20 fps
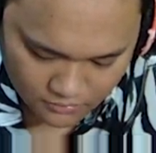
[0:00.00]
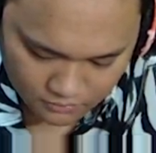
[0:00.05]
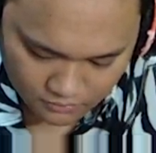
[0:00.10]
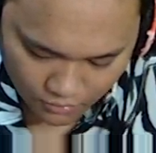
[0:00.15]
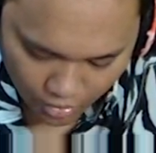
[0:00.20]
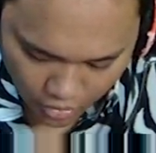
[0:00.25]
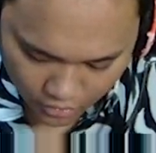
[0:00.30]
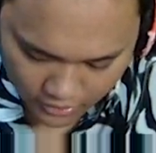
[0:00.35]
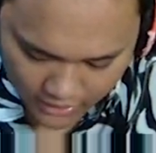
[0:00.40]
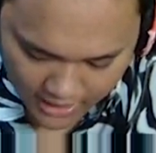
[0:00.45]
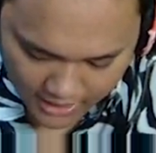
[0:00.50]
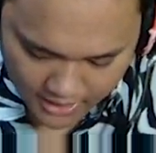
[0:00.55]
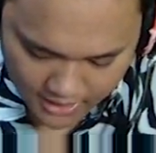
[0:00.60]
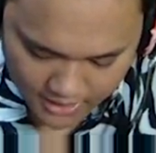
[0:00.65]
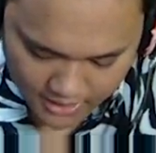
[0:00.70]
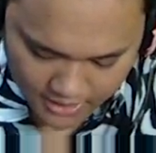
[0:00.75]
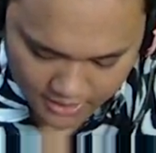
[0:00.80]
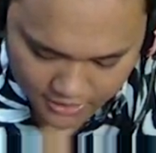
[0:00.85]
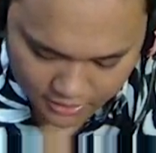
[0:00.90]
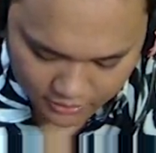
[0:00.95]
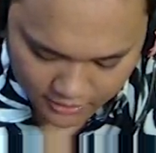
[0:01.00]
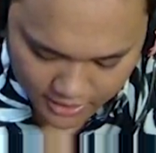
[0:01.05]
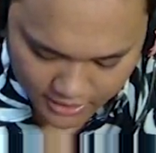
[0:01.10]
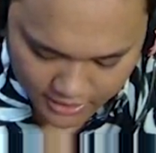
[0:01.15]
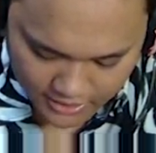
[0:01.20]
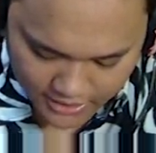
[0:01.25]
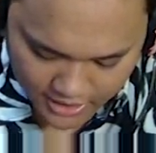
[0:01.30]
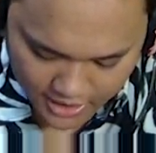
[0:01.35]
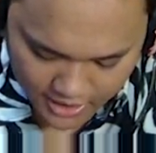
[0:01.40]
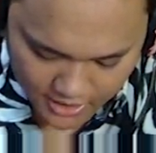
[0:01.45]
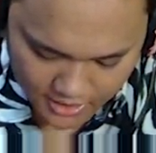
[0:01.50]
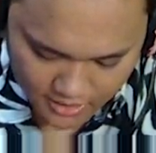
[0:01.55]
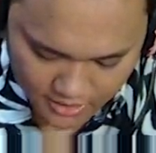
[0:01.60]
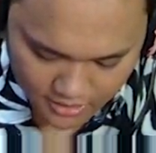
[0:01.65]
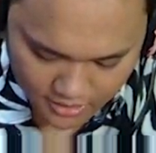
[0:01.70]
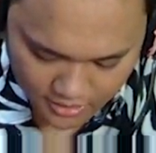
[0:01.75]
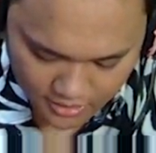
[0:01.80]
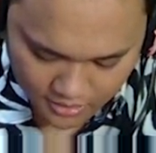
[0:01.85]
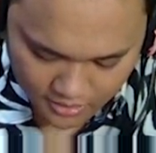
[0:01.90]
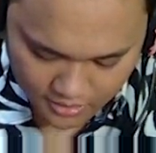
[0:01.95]
Mau darah ya situ ya guys ya.
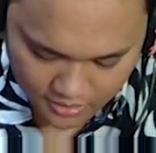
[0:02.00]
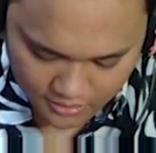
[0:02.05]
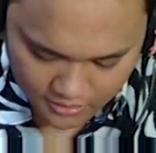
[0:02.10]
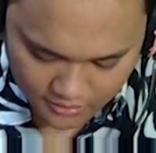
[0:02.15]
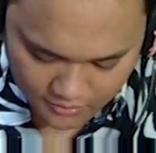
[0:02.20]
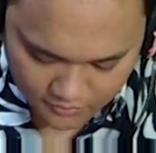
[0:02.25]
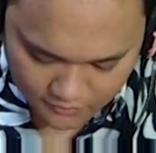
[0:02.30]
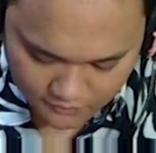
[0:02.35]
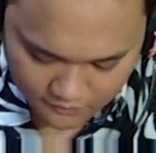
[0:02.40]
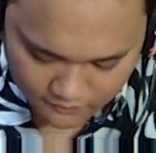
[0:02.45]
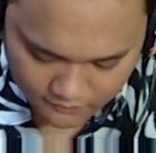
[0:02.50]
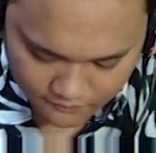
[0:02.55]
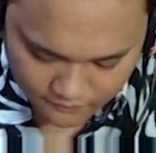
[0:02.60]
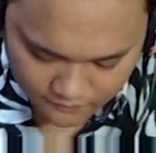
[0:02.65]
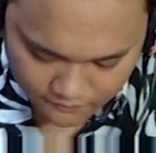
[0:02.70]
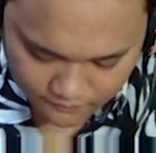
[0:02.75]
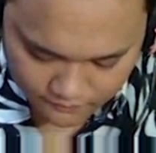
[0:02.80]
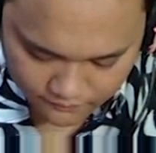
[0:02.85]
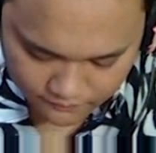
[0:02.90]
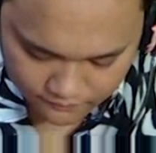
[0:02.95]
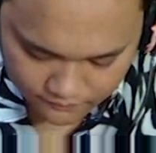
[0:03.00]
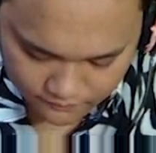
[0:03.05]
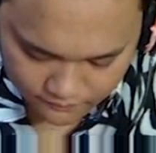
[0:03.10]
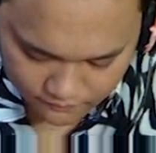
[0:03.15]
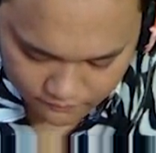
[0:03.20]
Gak usah mundur, gak usah lebih.